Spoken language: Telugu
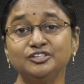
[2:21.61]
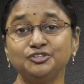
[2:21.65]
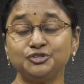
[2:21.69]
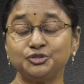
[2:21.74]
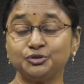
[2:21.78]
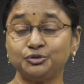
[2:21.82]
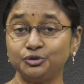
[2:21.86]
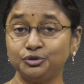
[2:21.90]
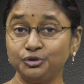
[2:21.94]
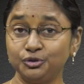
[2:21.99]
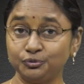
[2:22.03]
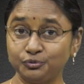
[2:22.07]

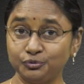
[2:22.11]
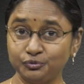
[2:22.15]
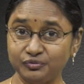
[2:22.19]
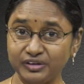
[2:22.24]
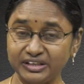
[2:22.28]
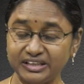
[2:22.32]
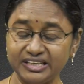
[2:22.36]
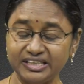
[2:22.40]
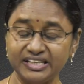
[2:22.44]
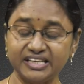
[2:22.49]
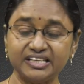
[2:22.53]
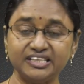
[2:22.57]
చూడు నువ్వు
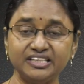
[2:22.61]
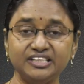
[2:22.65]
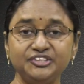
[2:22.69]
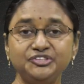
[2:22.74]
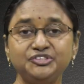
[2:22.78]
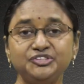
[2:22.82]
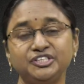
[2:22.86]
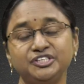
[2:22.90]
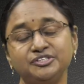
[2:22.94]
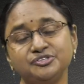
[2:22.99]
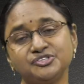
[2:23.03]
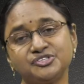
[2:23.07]
వెళ్ళిన ఈ
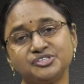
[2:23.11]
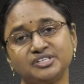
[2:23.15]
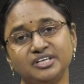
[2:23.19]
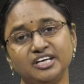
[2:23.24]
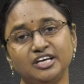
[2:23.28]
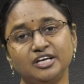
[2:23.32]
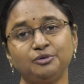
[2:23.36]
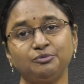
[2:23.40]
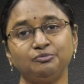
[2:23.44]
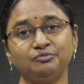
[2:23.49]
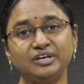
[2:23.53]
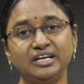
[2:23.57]
చెడు
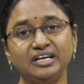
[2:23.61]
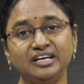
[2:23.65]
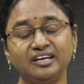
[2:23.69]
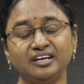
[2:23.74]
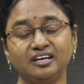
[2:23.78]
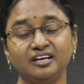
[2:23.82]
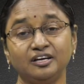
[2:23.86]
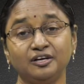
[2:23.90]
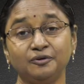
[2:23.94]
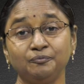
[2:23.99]
స్నేహం వలన